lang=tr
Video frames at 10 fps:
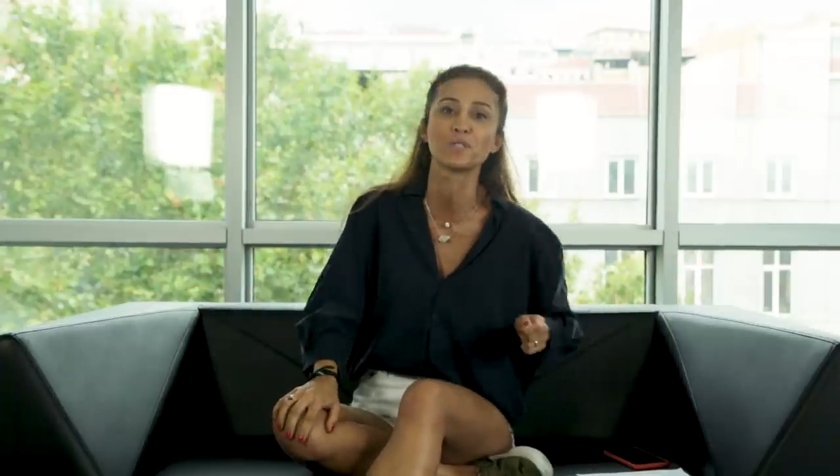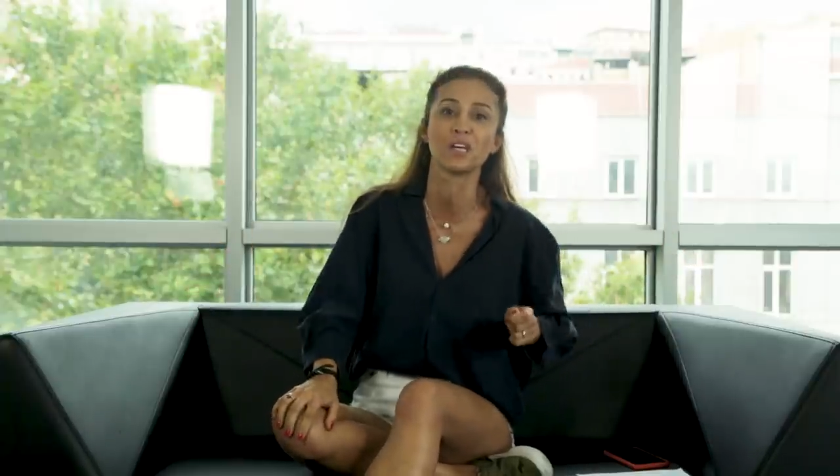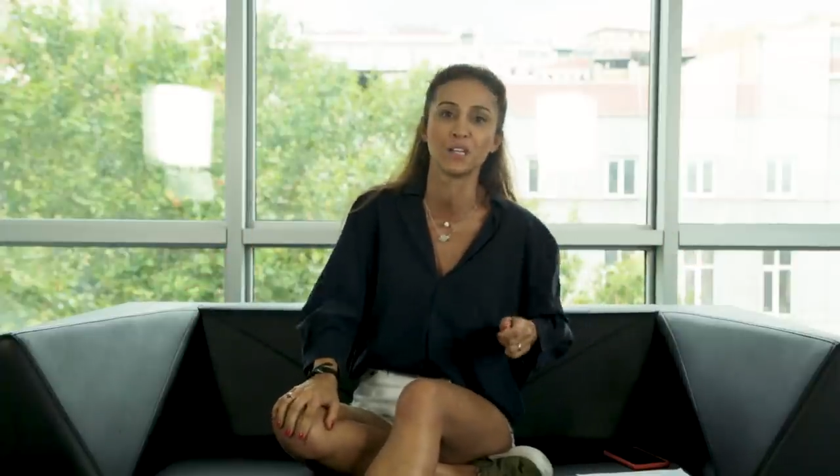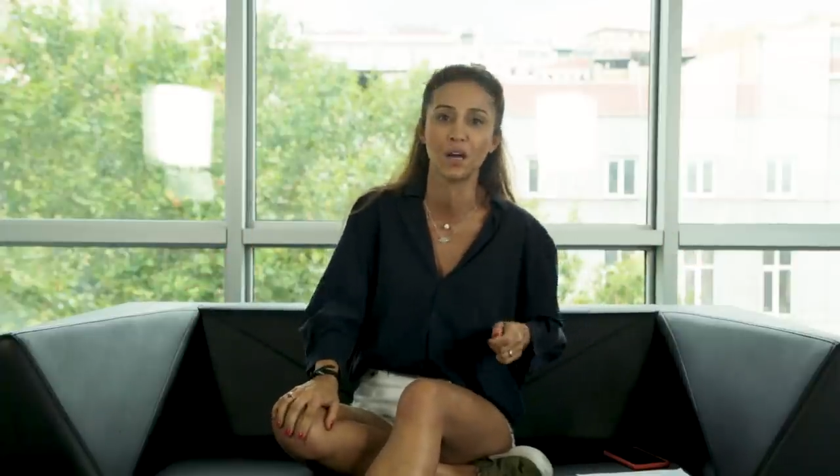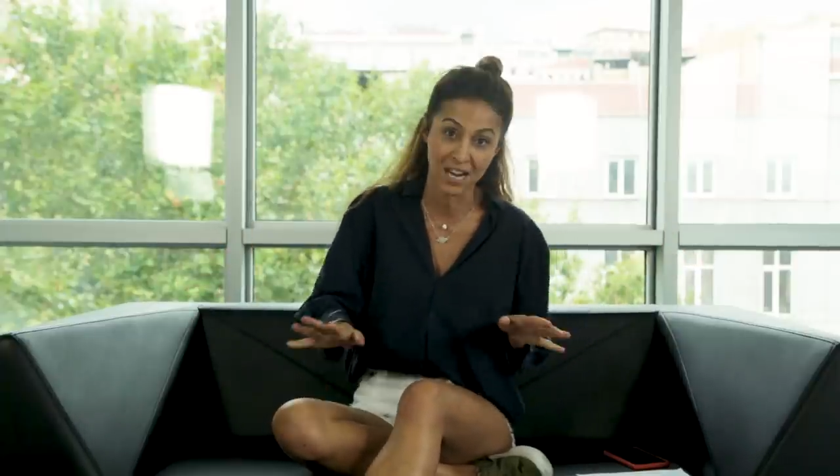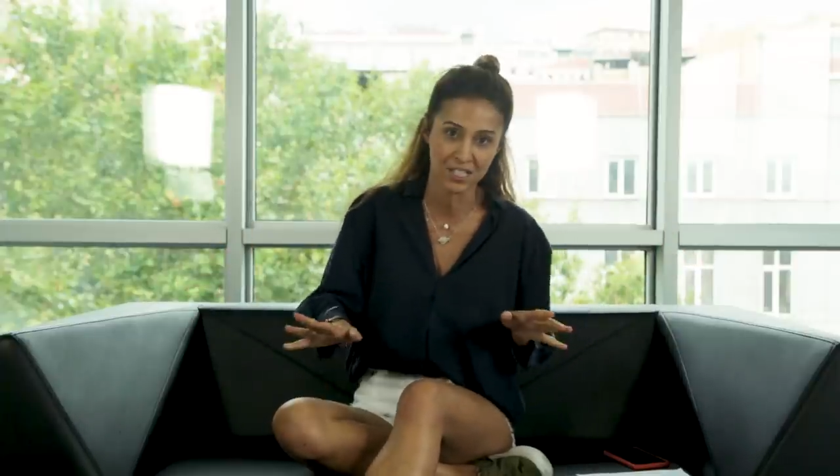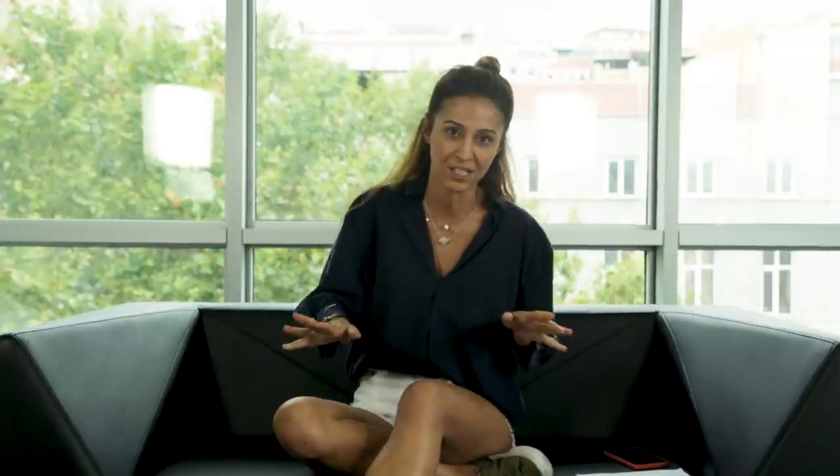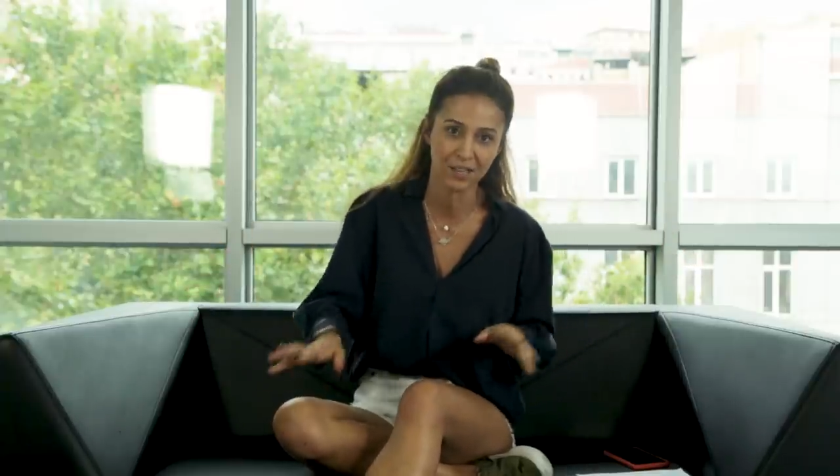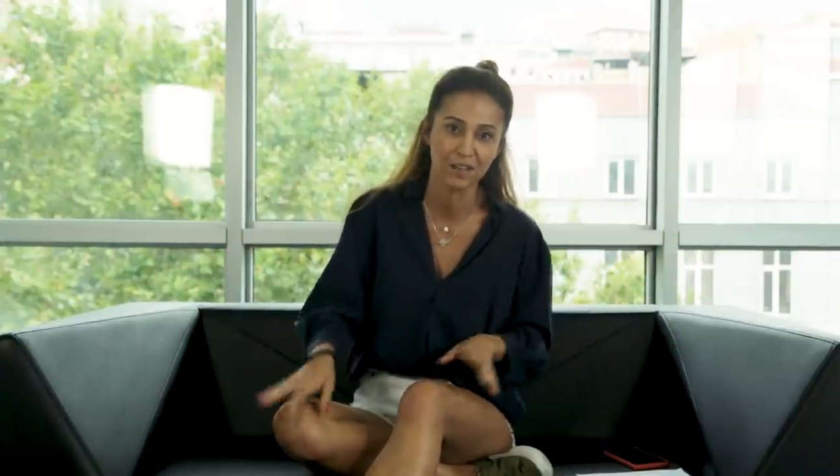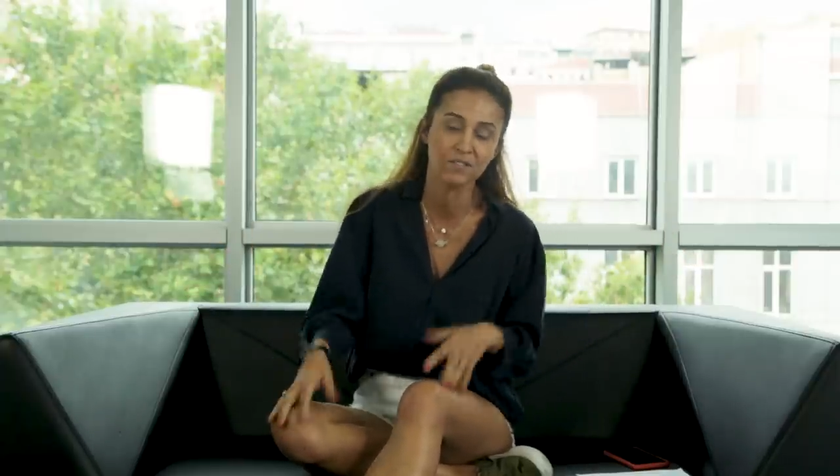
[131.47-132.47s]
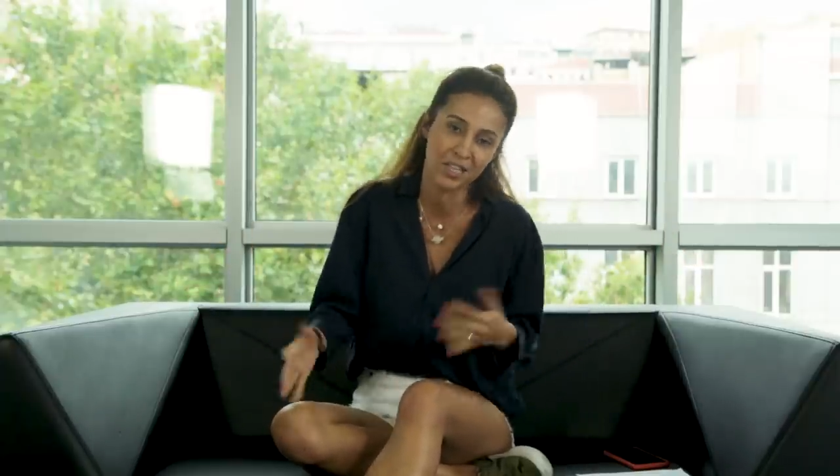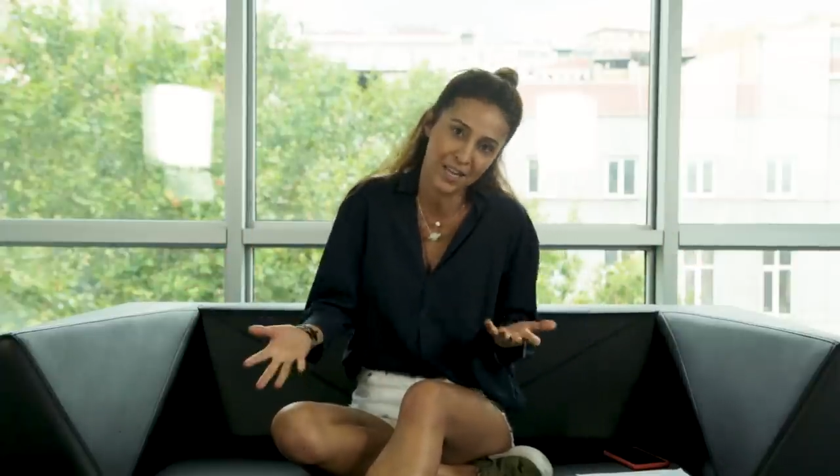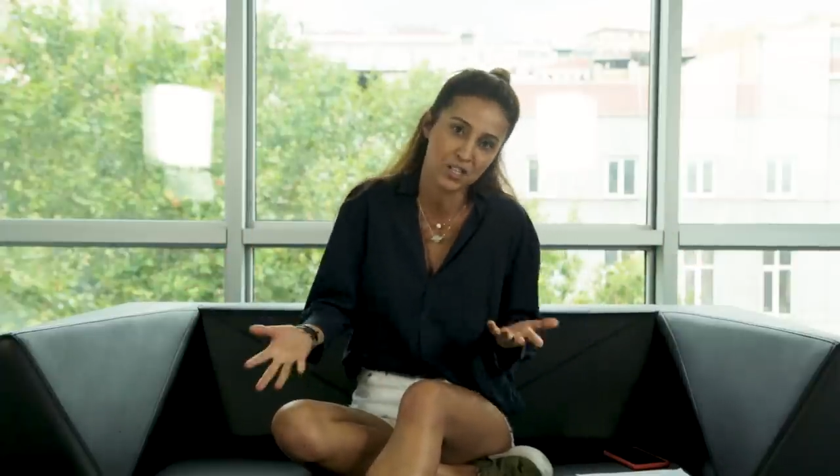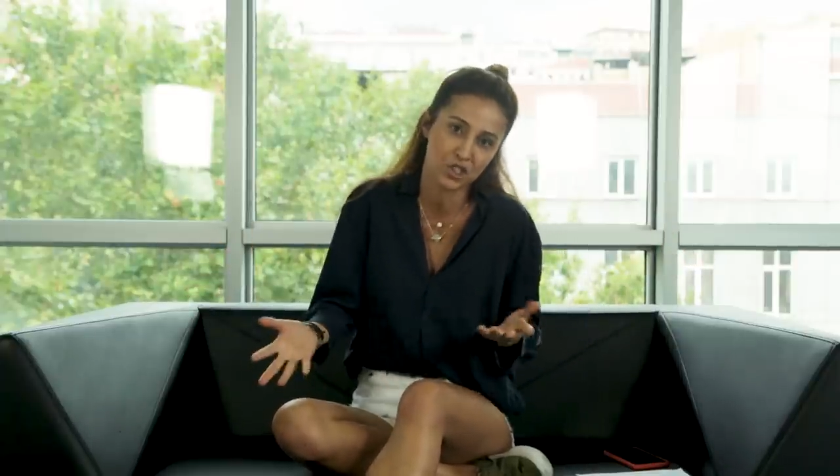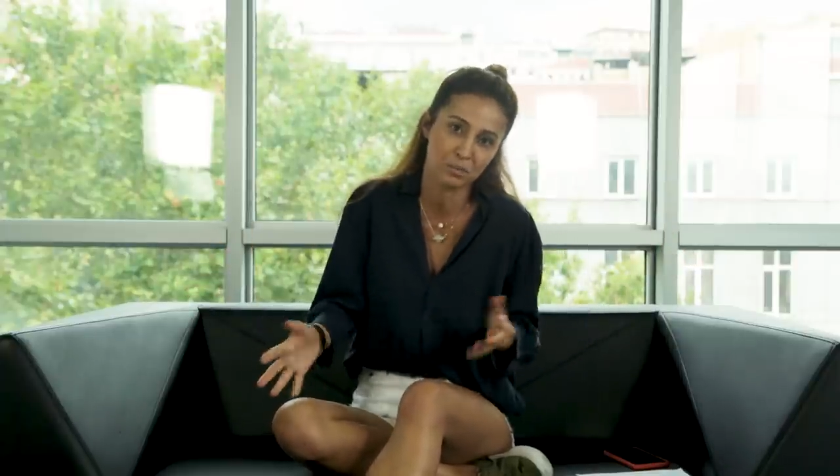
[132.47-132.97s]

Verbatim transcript: sana. Gerçekten. Ve İlker